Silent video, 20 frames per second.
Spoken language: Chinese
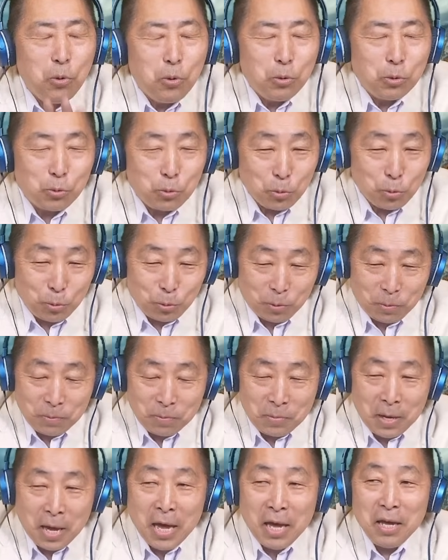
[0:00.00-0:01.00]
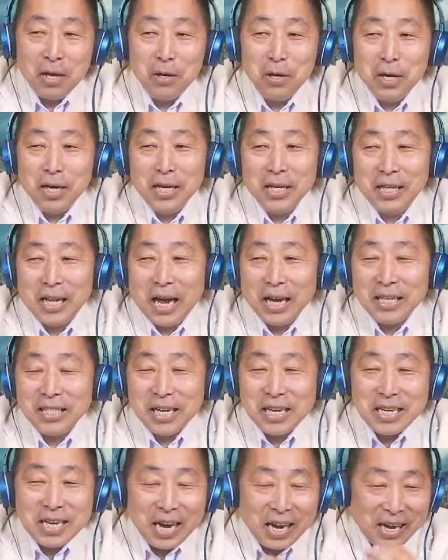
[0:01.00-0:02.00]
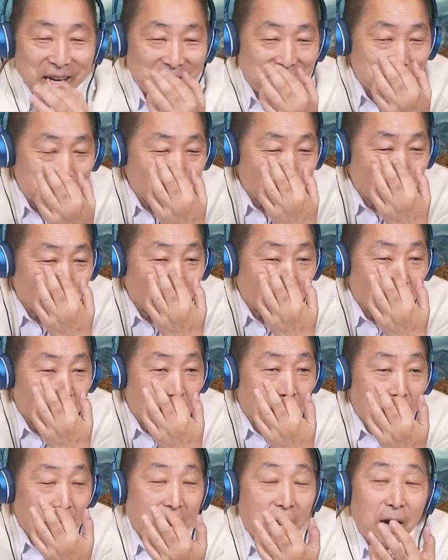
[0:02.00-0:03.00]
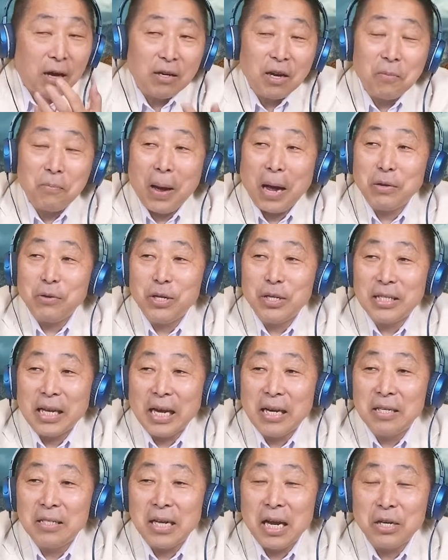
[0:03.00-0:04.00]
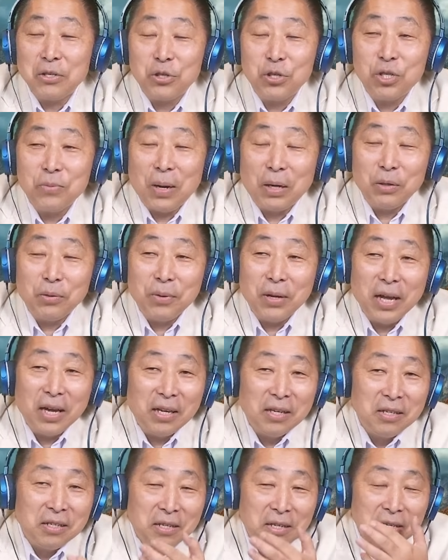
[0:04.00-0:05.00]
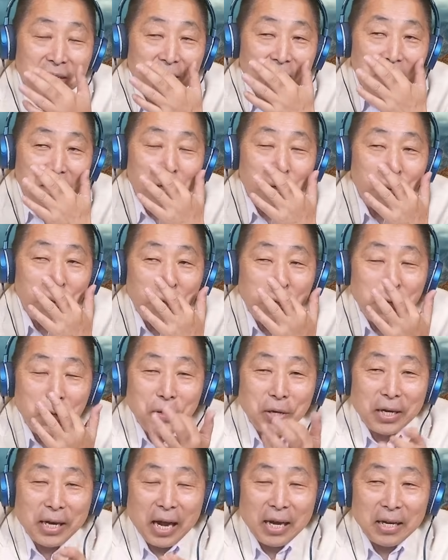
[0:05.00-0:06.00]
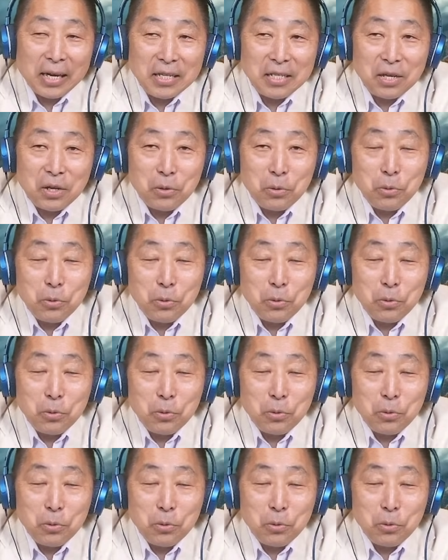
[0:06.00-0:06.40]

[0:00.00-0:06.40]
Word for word: 预祝，因为他现在他好像八月才上市嘛，对不对？六月六月开开